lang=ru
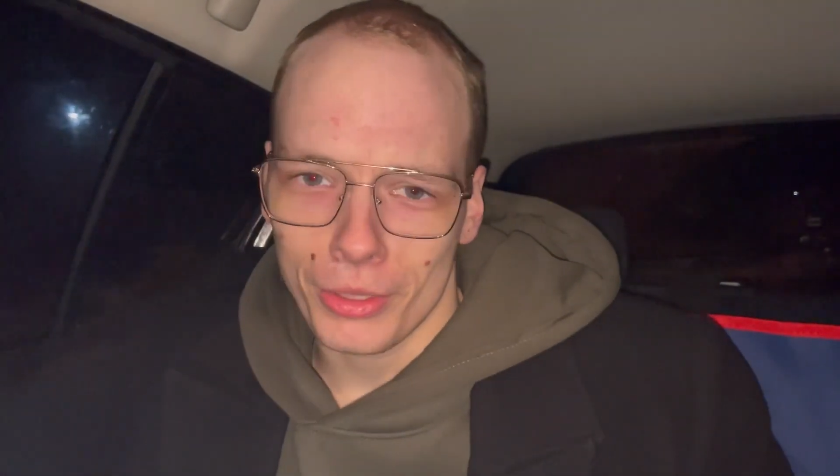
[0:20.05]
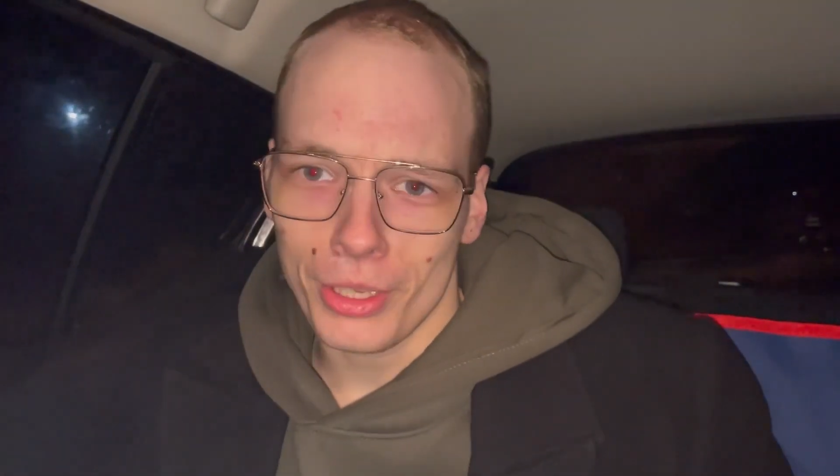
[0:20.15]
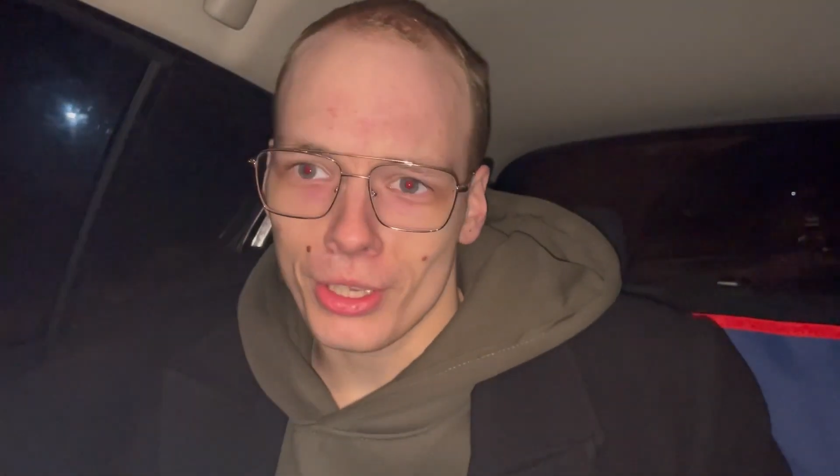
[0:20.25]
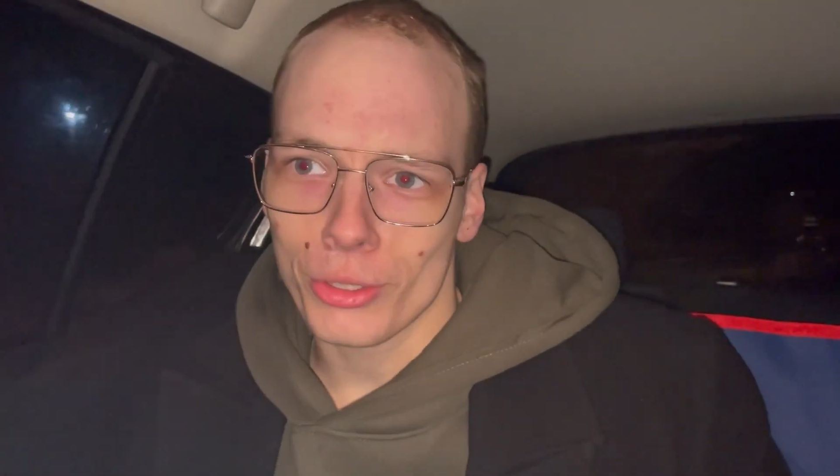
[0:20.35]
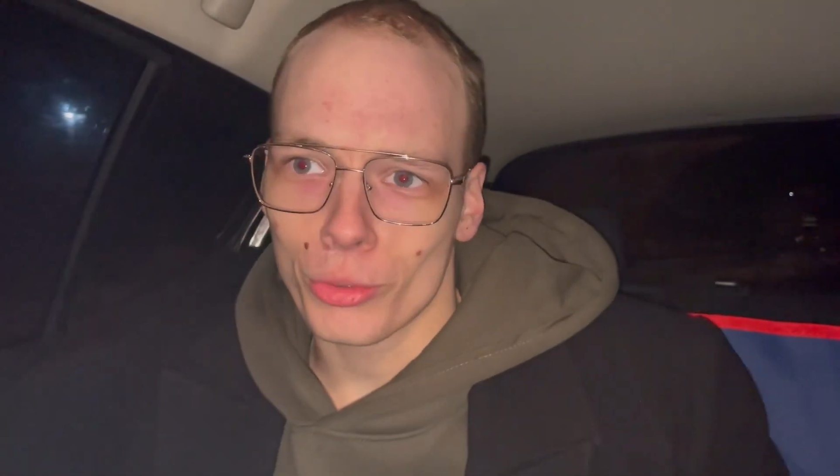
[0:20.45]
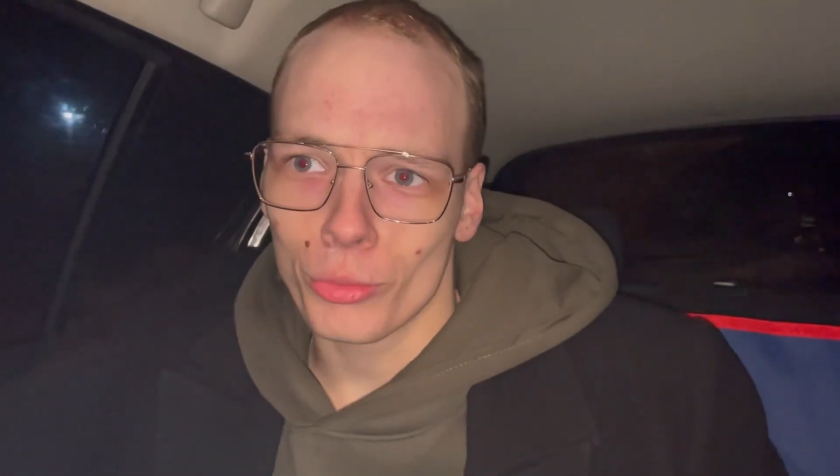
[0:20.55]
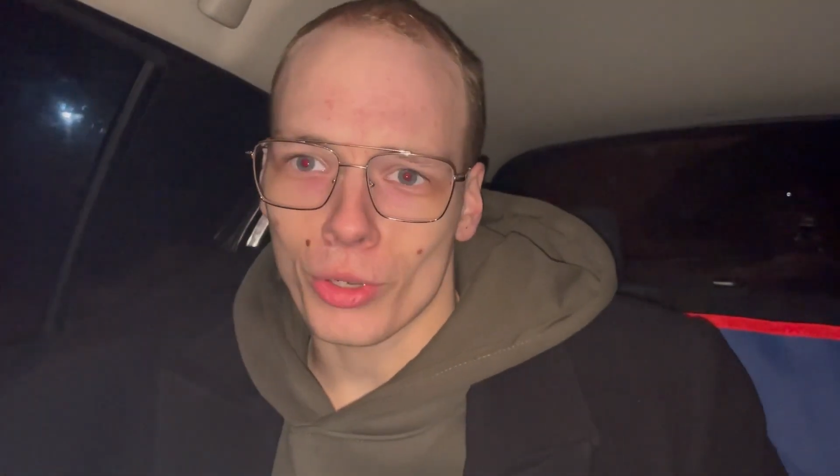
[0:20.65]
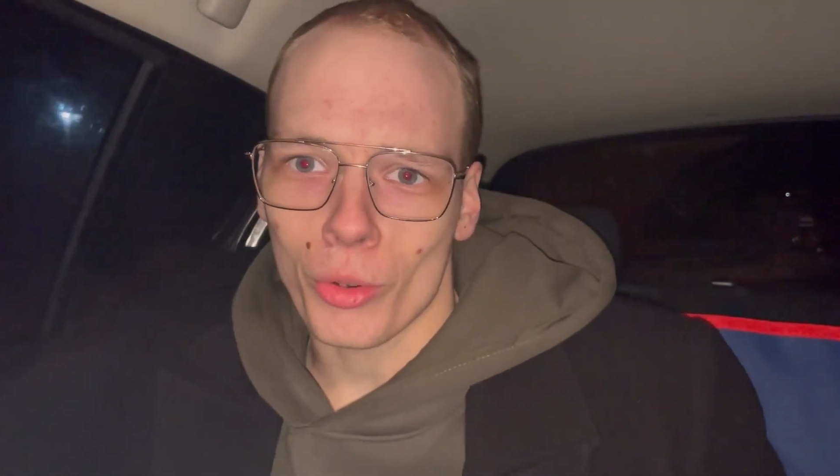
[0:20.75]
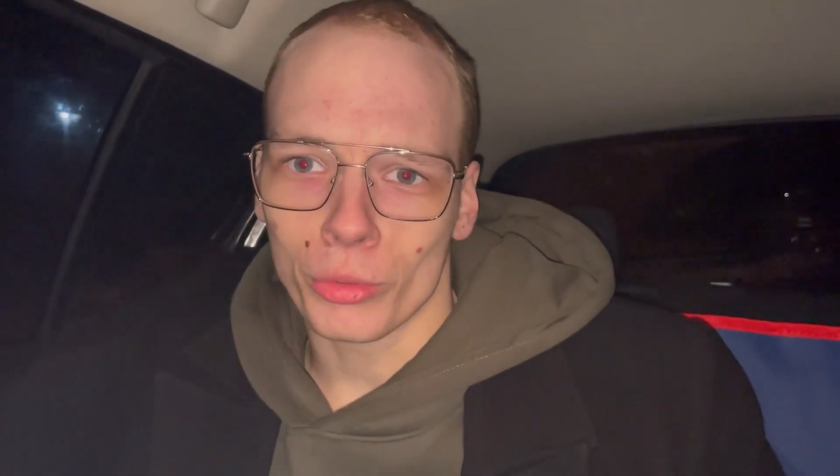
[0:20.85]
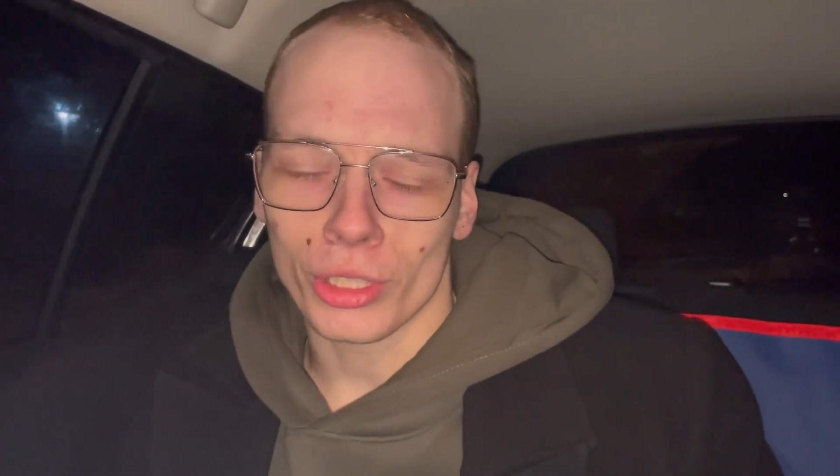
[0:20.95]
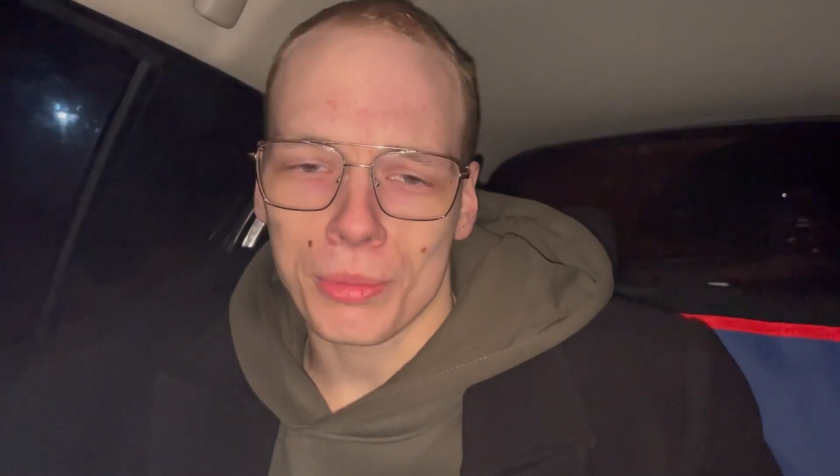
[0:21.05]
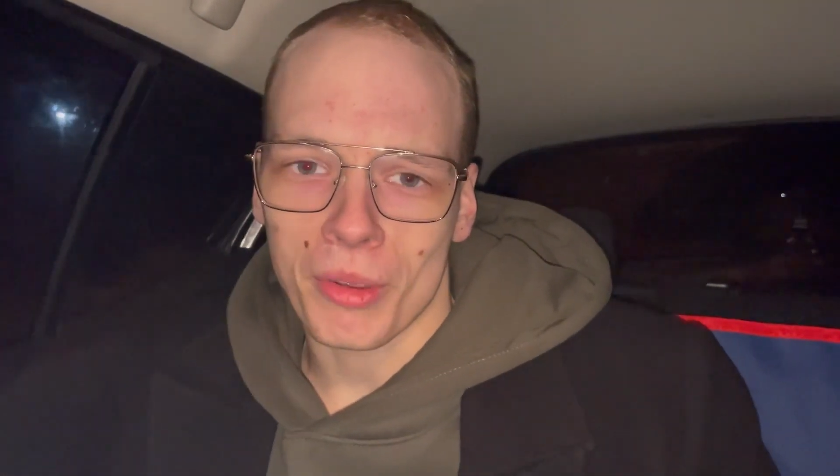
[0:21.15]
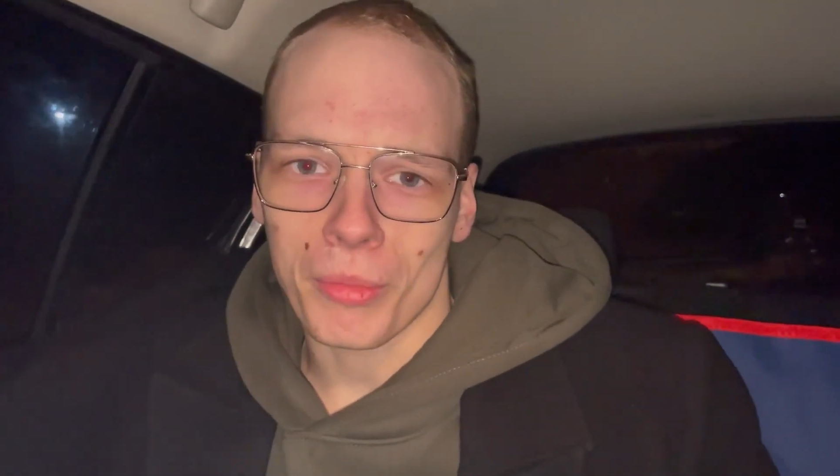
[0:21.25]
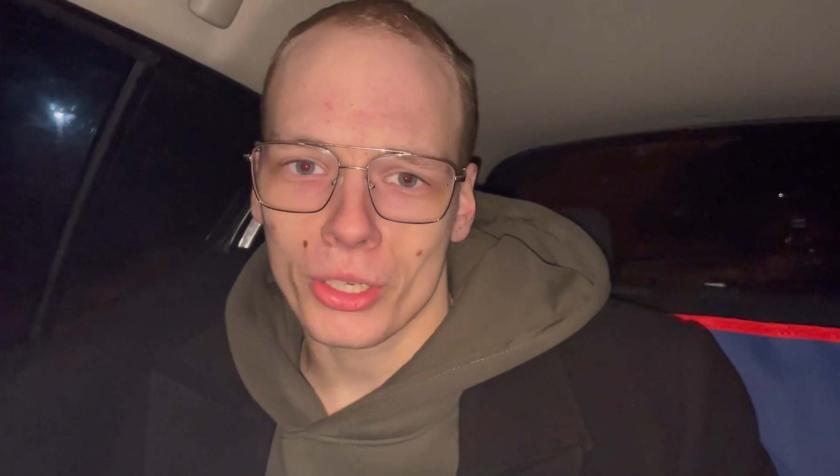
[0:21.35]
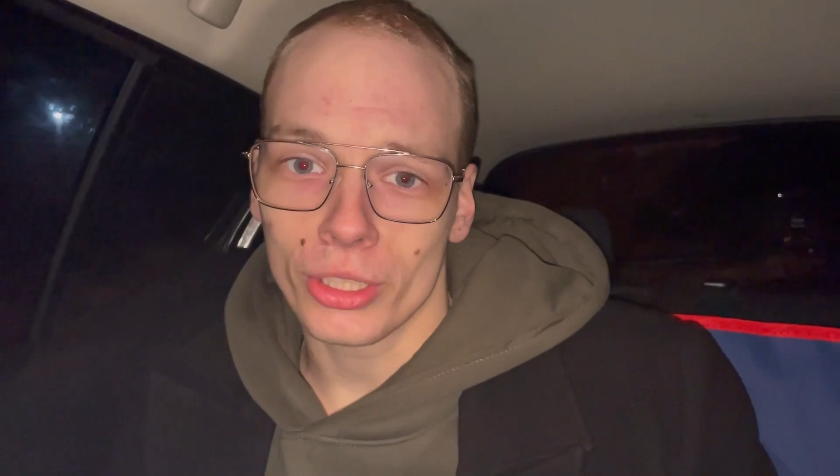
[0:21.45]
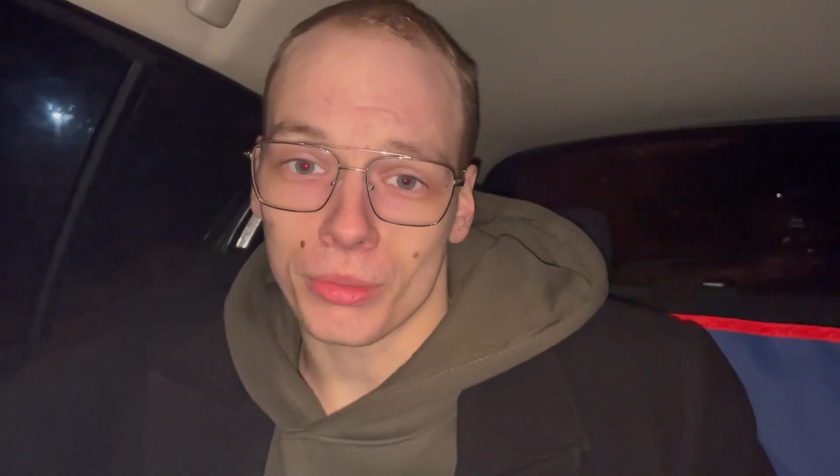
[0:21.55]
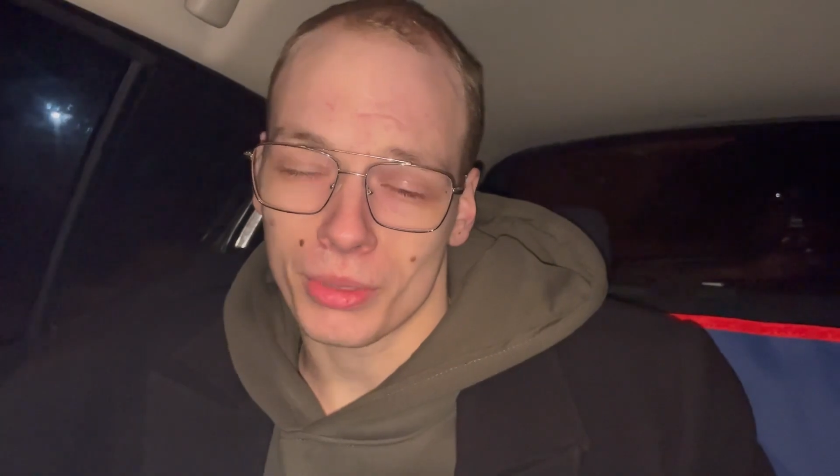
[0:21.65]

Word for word: И я сижу у какого-то типа в машине,